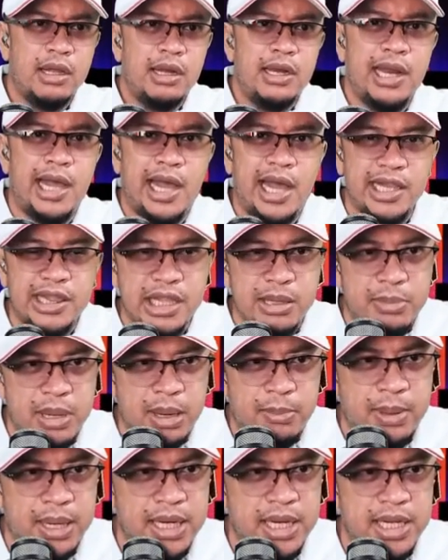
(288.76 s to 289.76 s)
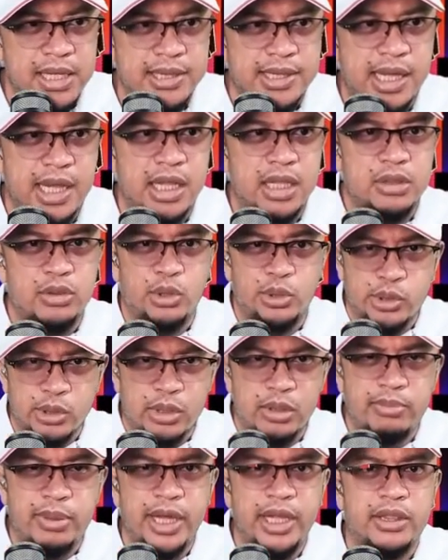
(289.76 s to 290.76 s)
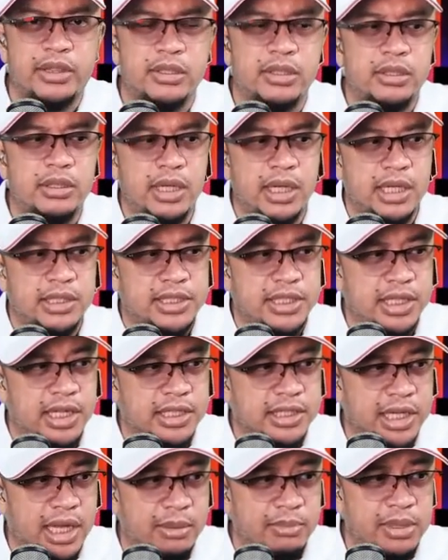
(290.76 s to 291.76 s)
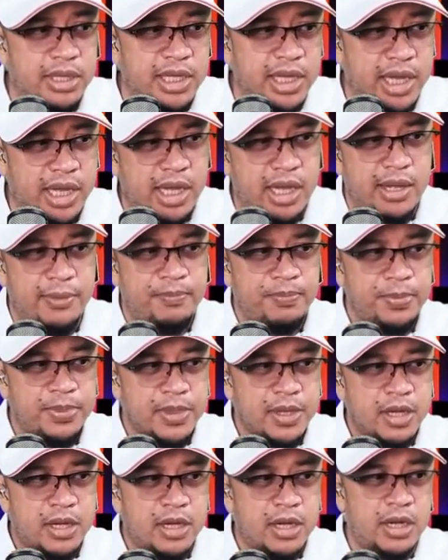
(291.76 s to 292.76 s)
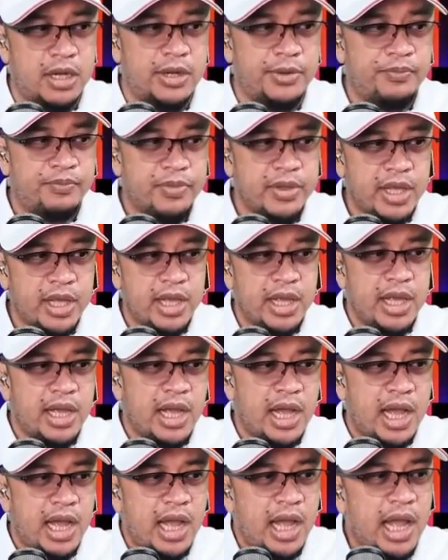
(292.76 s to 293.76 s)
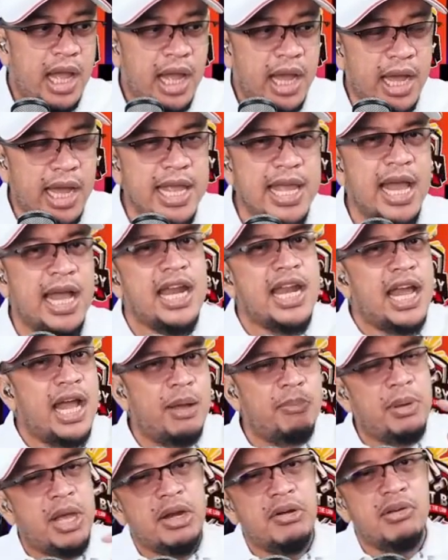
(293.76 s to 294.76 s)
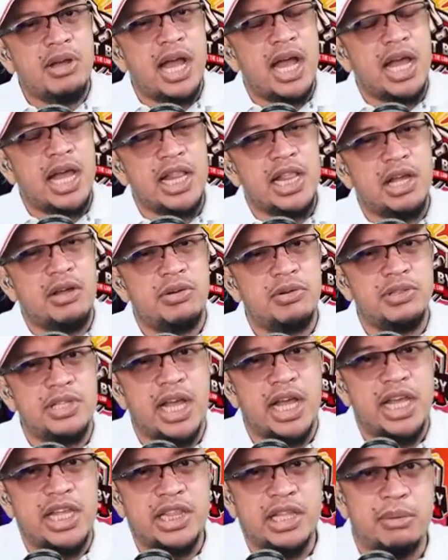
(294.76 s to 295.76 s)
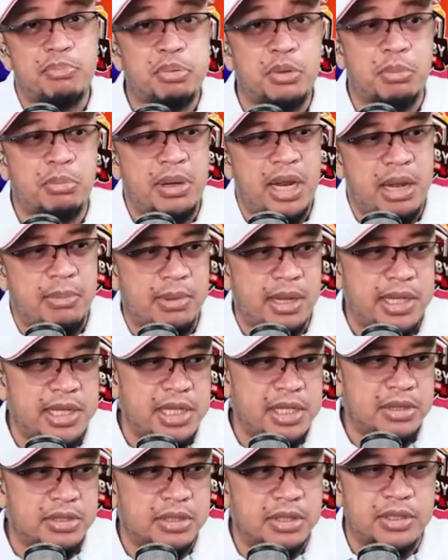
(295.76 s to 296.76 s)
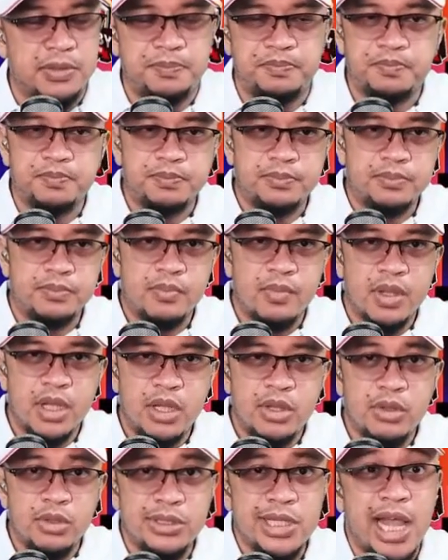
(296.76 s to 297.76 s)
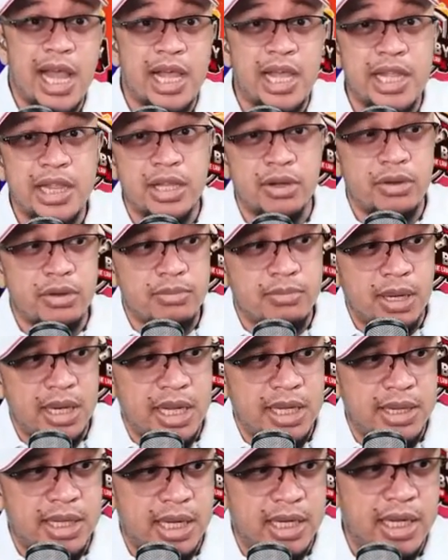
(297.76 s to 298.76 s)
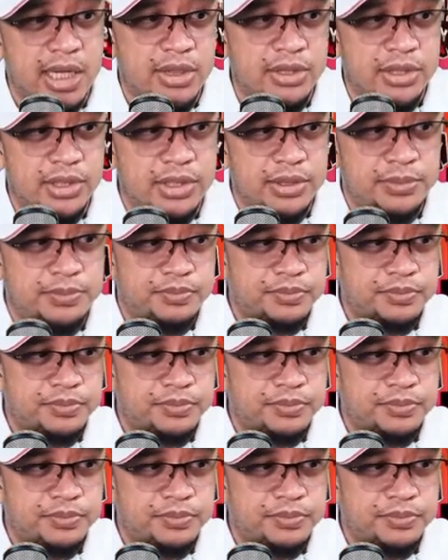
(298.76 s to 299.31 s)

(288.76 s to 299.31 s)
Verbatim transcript: Lahat ibabalita. Totoo ba itong uh, sinasabi niya? Oh. Kaya lang, meron kagad akong nakitang problema dito. Nung nakita ko yung balita na to,